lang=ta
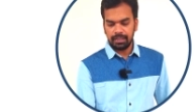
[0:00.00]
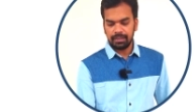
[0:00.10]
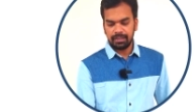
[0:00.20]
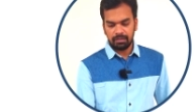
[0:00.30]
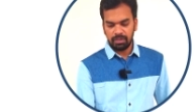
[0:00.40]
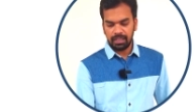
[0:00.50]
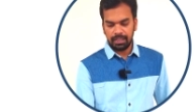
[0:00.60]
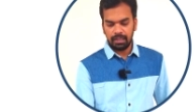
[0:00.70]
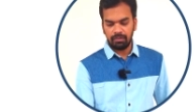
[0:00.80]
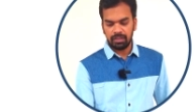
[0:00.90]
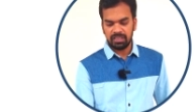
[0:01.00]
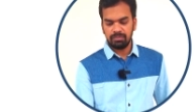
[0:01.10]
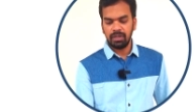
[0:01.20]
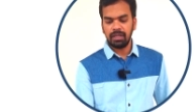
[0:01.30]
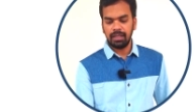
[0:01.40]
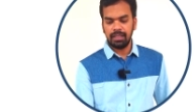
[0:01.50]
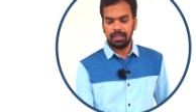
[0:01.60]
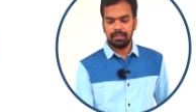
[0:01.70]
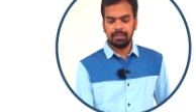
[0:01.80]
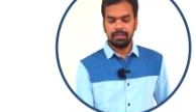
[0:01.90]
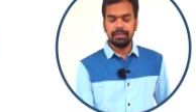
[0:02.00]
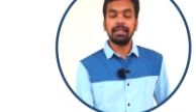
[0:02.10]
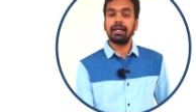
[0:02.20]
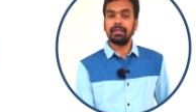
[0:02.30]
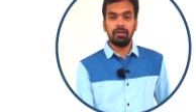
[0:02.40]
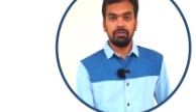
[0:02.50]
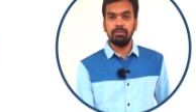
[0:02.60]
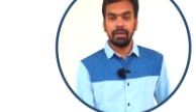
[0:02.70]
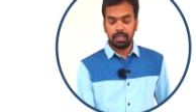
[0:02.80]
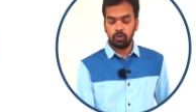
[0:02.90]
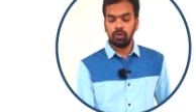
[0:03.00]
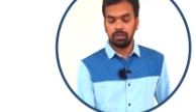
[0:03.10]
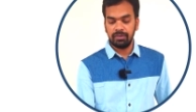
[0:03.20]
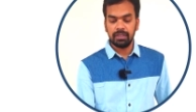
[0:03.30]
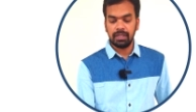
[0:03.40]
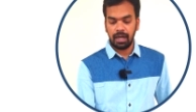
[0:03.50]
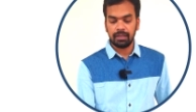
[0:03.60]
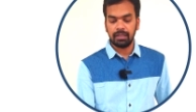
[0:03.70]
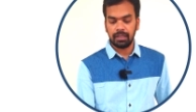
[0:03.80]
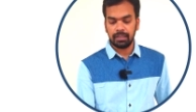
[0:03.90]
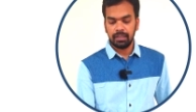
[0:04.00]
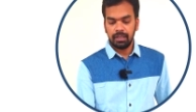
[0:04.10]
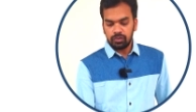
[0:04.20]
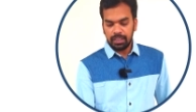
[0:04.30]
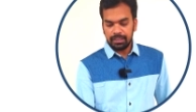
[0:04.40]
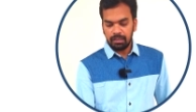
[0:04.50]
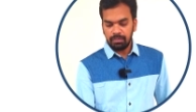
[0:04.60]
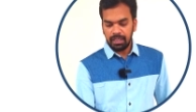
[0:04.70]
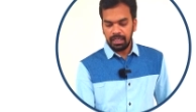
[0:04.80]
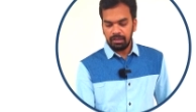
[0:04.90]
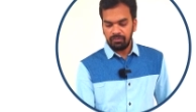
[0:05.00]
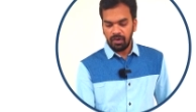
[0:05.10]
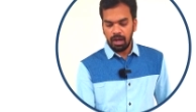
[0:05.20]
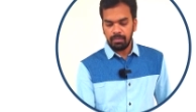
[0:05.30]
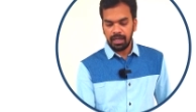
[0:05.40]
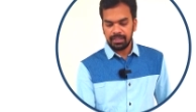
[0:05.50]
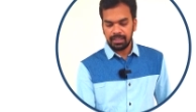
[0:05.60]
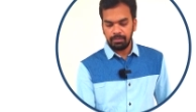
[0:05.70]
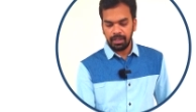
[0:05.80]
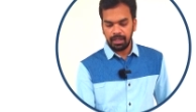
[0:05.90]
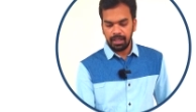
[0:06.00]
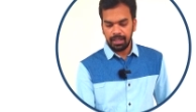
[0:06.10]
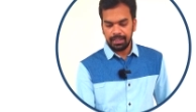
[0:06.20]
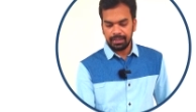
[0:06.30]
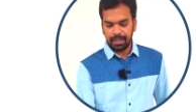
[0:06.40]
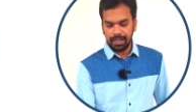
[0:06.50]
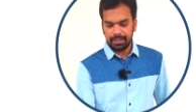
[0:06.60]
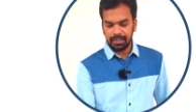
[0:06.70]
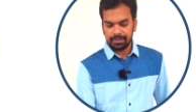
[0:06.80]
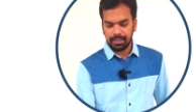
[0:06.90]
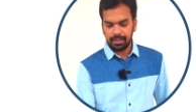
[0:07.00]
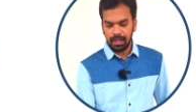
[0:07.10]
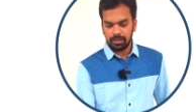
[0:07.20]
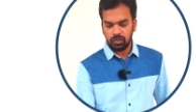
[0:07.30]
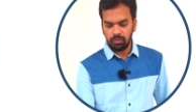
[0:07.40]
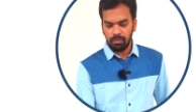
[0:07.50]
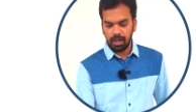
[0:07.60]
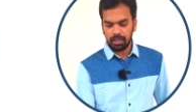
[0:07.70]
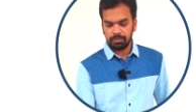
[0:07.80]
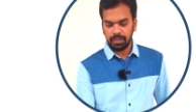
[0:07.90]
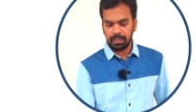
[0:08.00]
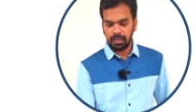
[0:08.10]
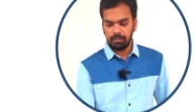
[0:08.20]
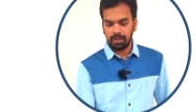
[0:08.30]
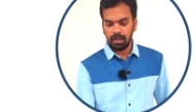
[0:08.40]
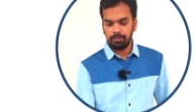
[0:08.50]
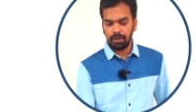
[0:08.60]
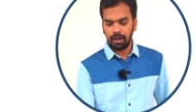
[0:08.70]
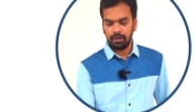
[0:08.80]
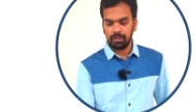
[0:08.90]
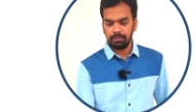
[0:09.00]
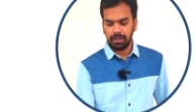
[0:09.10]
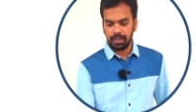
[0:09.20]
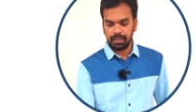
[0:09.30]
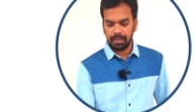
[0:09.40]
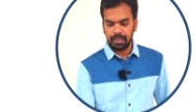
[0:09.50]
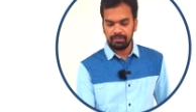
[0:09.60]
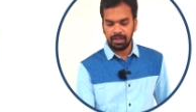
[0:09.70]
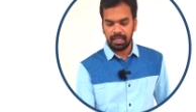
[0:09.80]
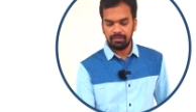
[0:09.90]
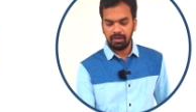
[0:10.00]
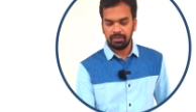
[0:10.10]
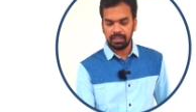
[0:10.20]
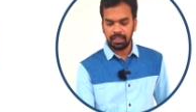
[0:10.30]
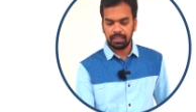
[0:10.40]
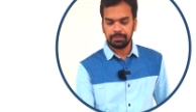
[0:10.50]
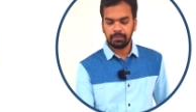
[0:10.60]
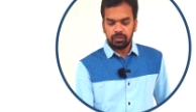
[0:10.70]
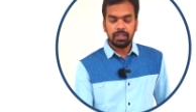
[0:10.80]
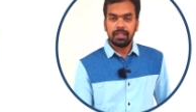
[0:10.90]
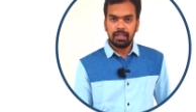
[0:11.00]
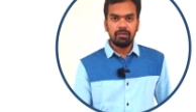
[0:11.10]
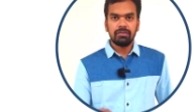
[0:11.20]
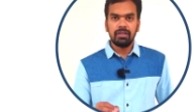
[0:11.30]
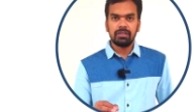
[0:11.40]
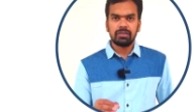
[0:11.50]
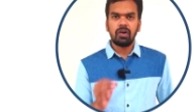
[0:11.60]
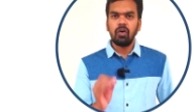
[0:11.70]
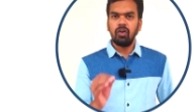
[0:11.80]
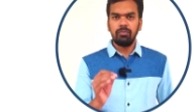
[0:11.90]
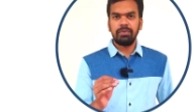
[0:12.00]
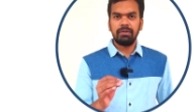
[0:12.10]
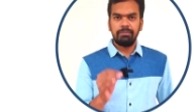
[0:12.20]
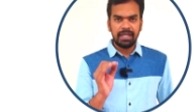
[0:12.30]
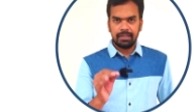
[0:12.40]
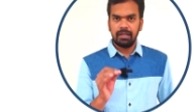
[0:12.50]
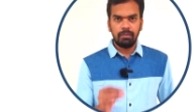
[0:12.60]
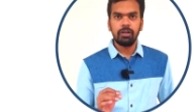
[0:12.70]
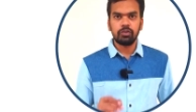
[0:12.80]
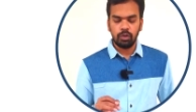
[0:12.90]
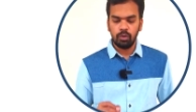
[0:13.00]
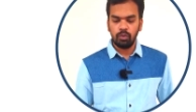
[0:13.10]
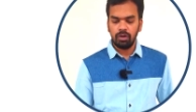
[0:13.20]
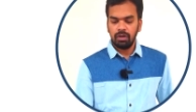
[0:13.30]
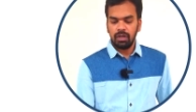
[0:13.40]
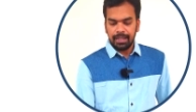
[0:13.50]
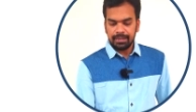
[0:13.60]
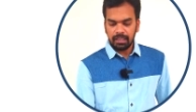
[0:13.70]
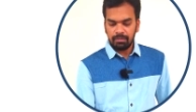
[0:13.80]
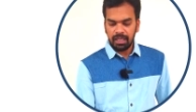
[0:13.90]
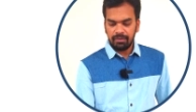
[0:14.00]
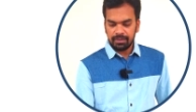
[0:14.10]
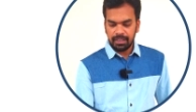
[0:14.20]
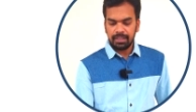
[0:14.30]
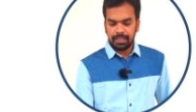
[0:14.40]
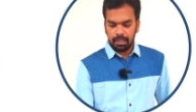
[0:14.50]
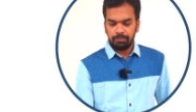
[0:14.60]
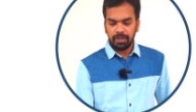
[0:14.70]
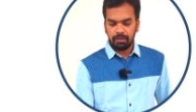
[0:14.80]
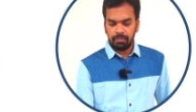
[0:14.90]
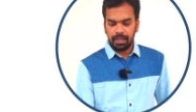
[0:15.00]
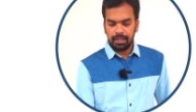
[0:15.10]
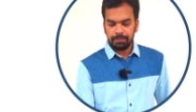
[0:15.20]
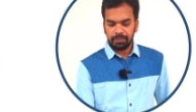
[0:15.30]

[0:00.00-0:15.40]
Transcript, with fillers: இங்கே திரும்ப கீழே வந்துச்சு பட் அதே ரேஞ்சை இந்த இடத்துல வந்து பிரேக் அவுட் வந்து நடந்திருக்கு ஸோ இந்த மாதிரி ஃபார்ம் ஆனிச்சு அப்படின்னா இந்த ரேஞ்சஸ் எல்லாத்தையும் மார்க் பண்ணிட்டு நம்ம ட்ராப் பண்ணால் வந்து பாருங்கள் நல்ல வளைவாக வந்துருக்கு ஸோ இதை தான் வந்து ஸ்காலப் பேட்டர்ன் அப்படின்னு சொல்லுவோம் இந்த மாதிரி வந்ததுக்கு அப்புறமா